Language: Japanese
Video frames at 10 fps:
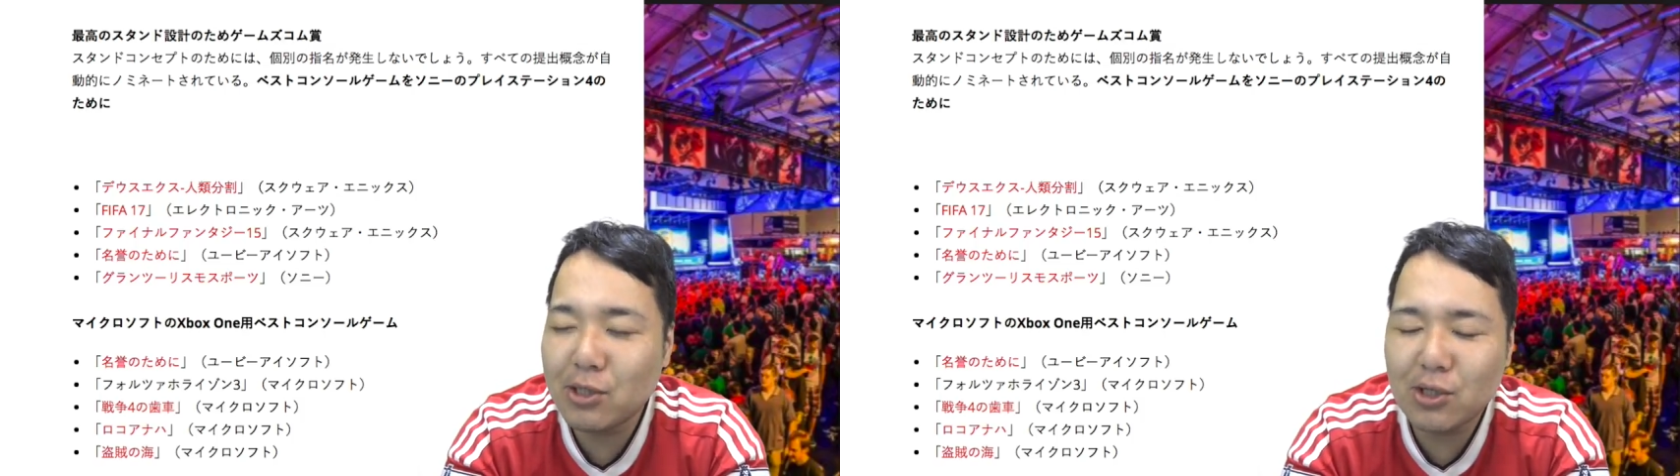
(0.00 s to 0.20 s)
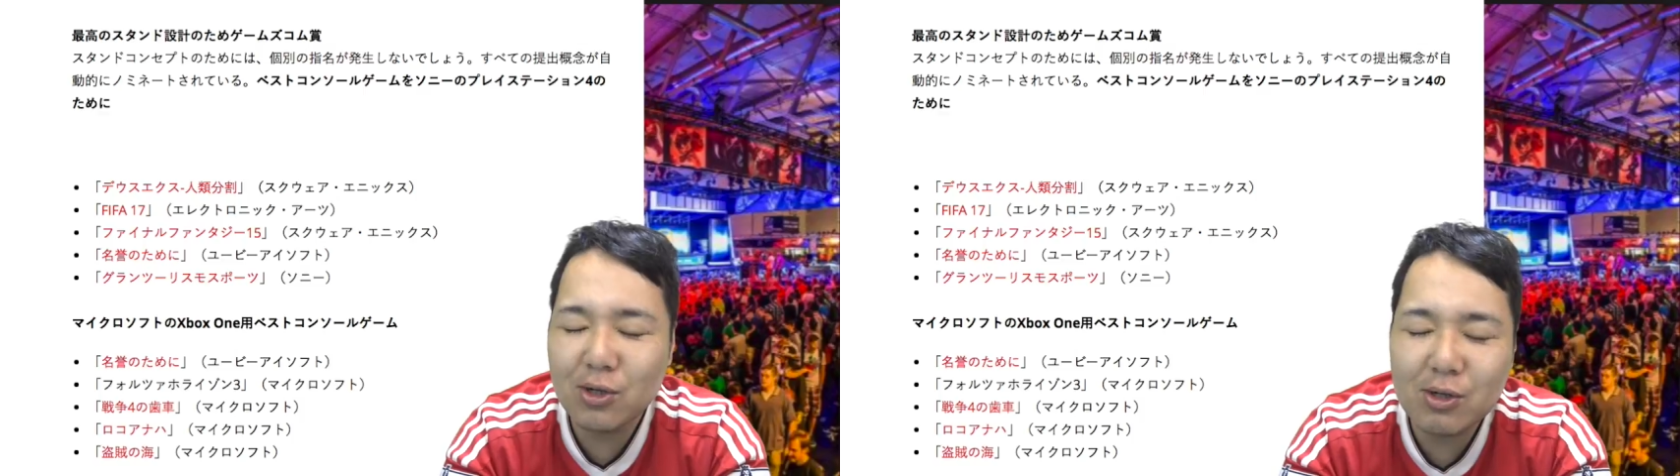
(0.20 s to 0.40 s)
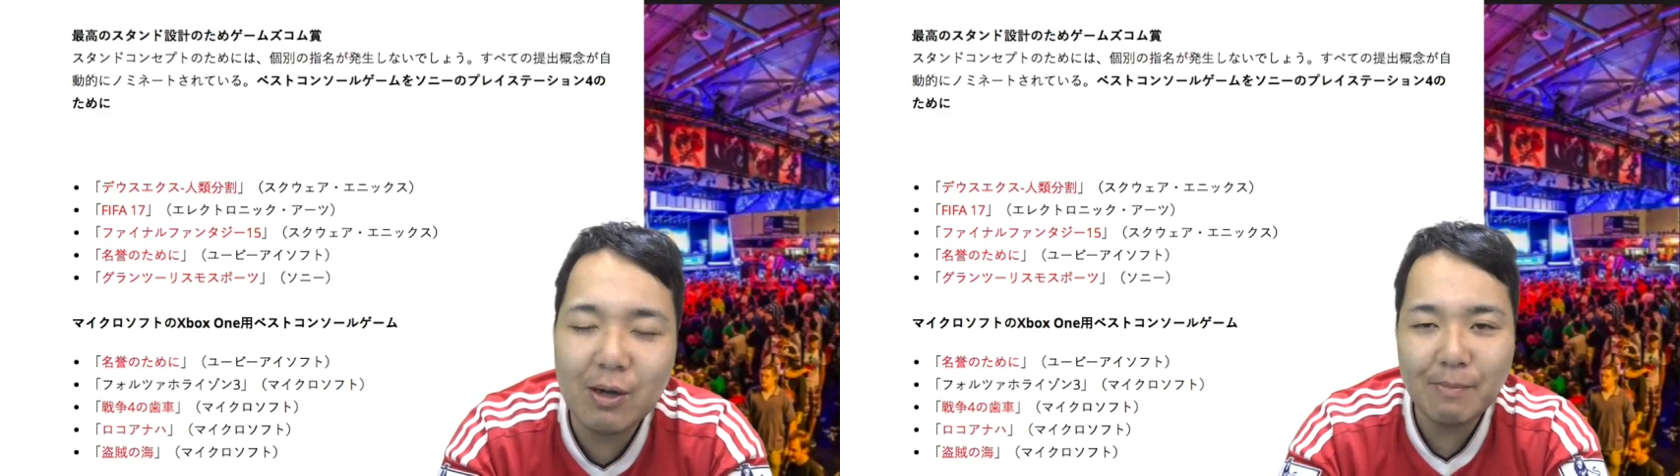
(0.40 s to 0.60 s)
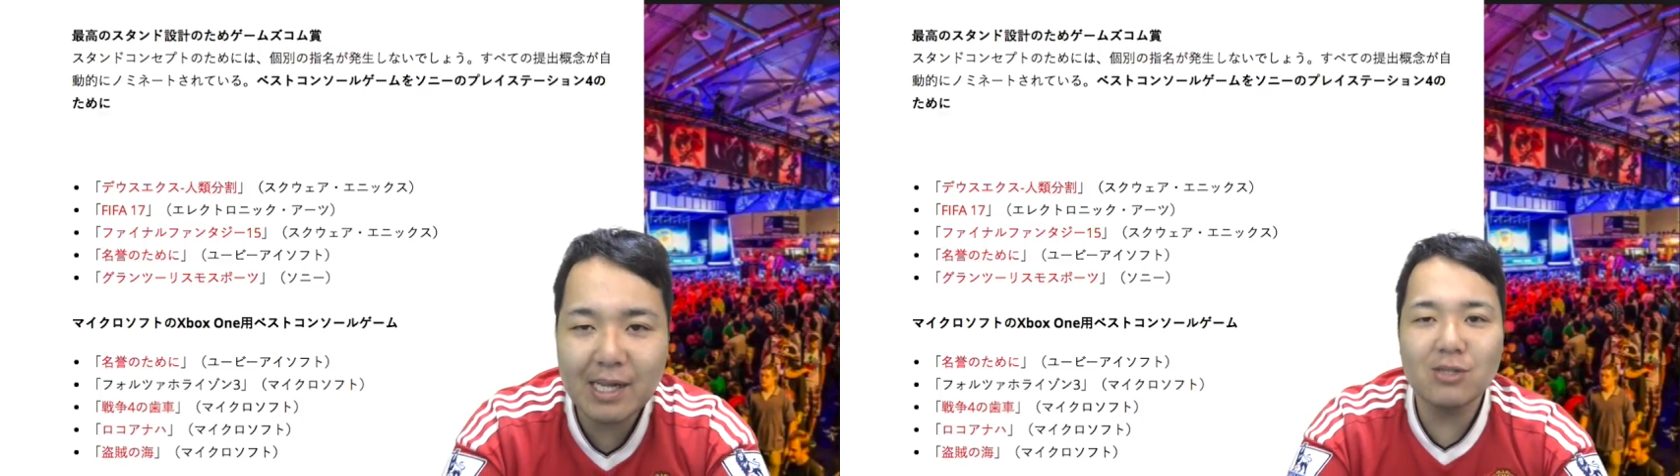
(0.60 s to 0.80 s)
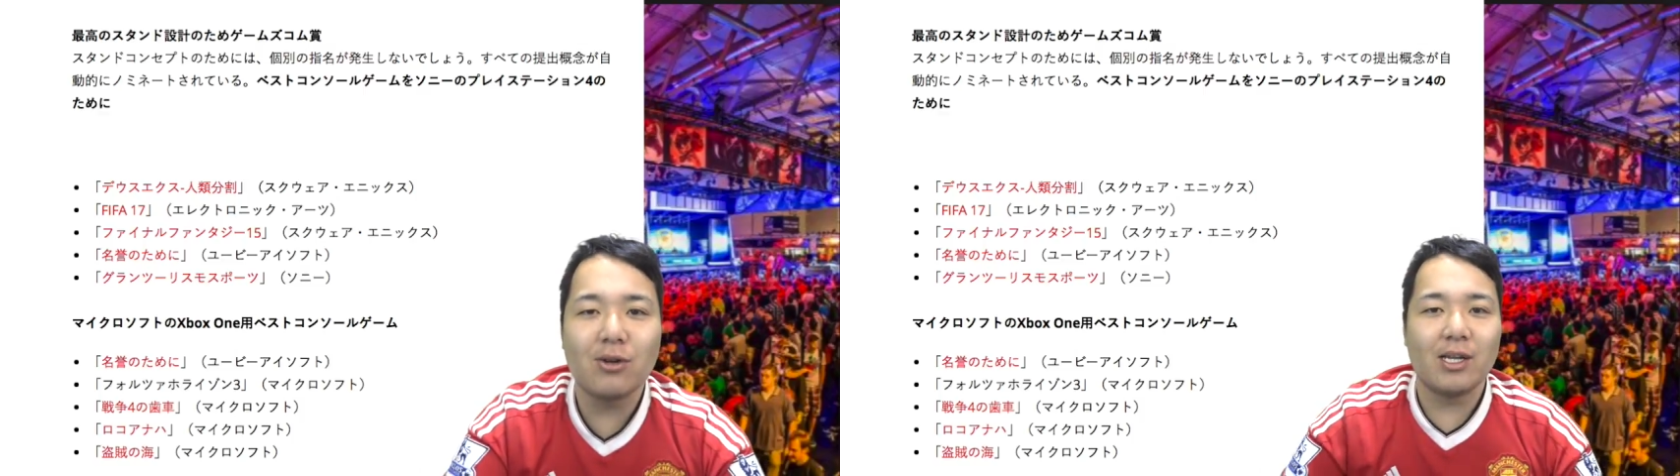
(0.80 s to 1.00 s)
ちょっと
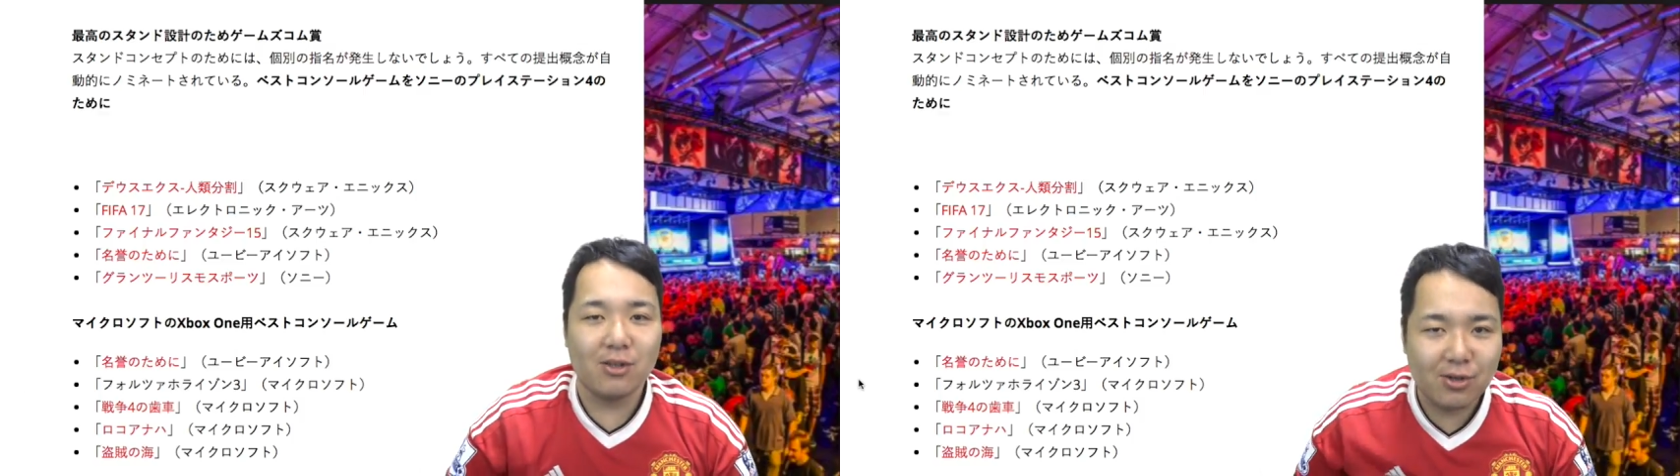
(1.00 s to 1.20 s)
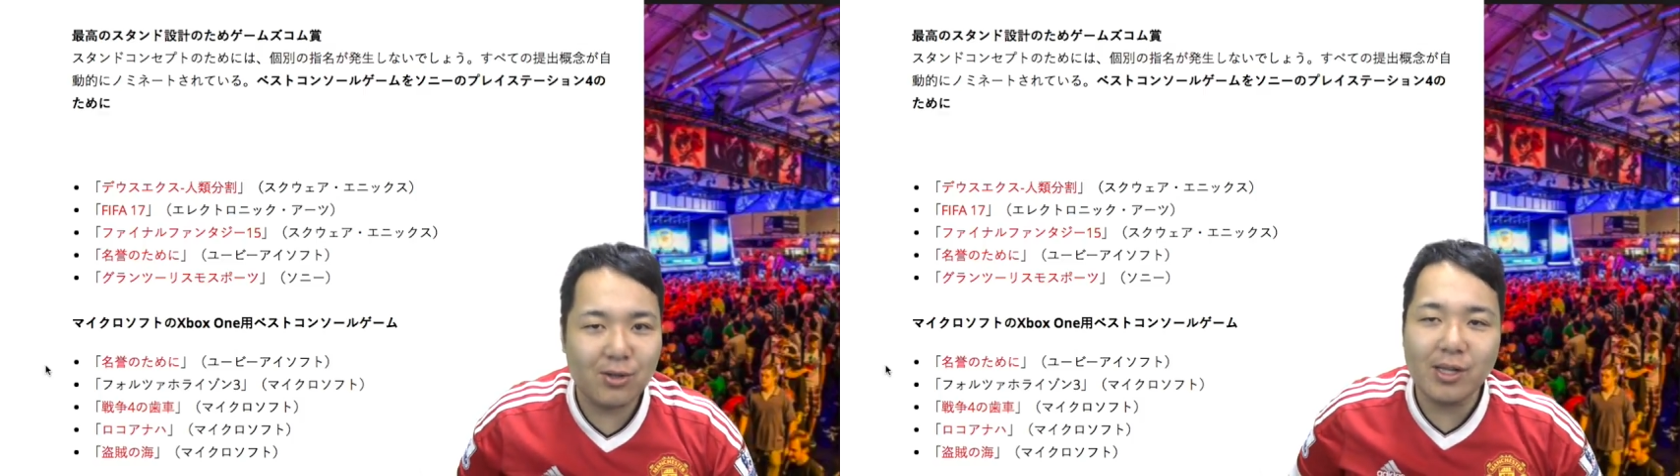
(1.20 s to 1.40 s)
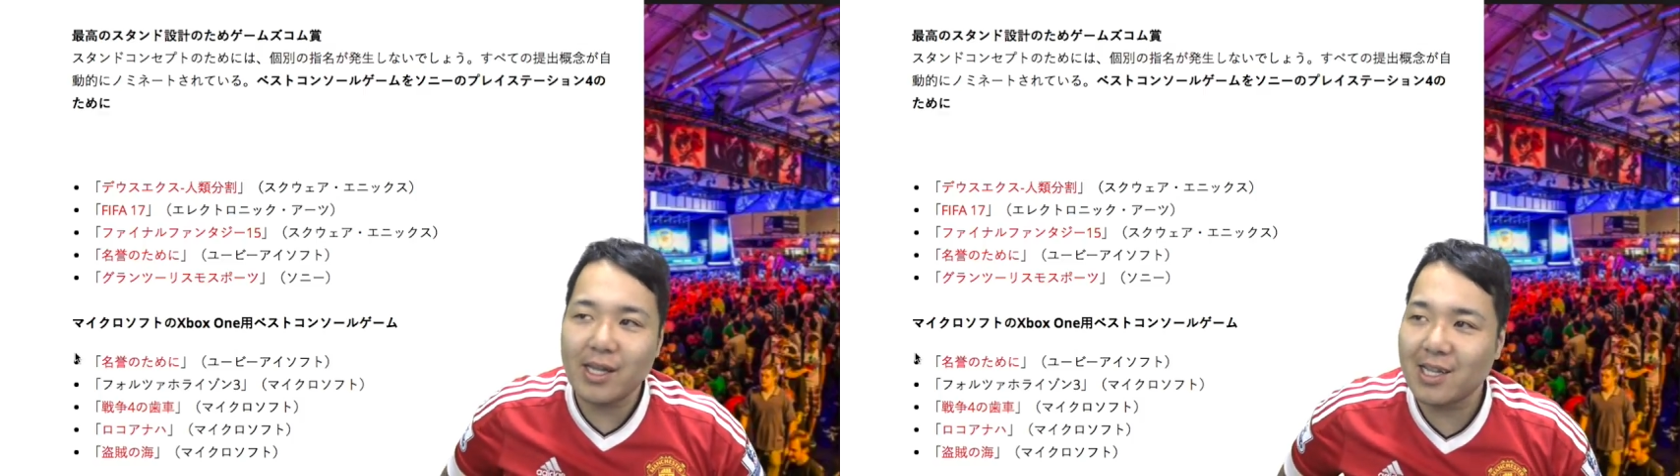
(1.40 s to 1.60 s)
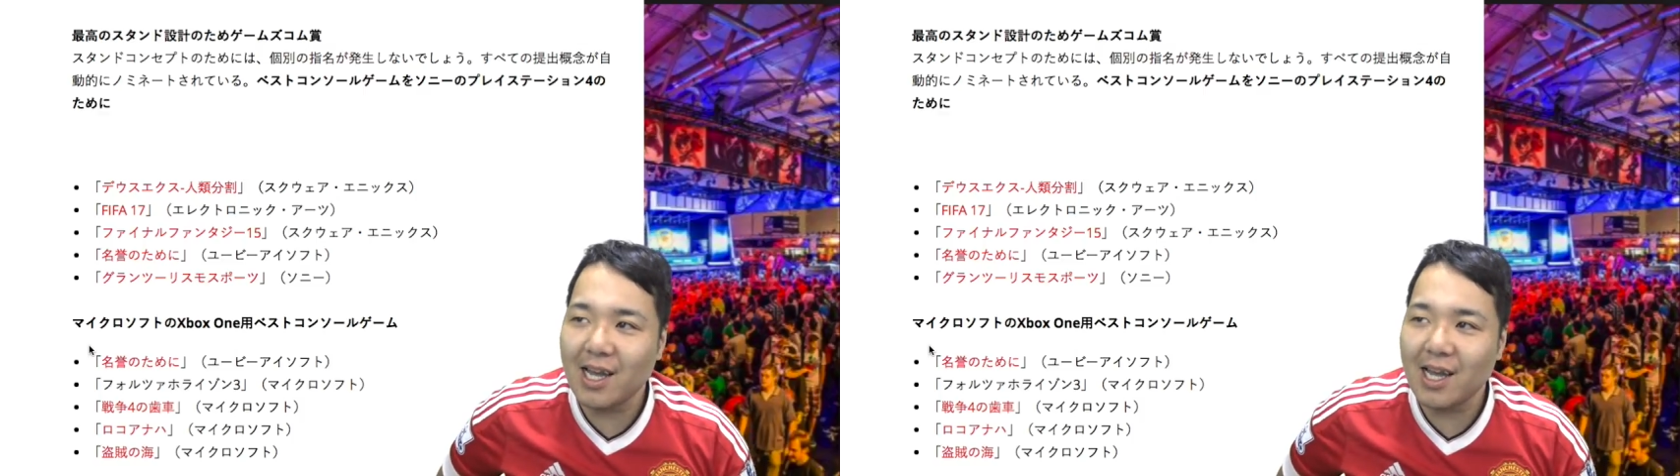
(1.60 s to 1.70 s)
待っとけというので、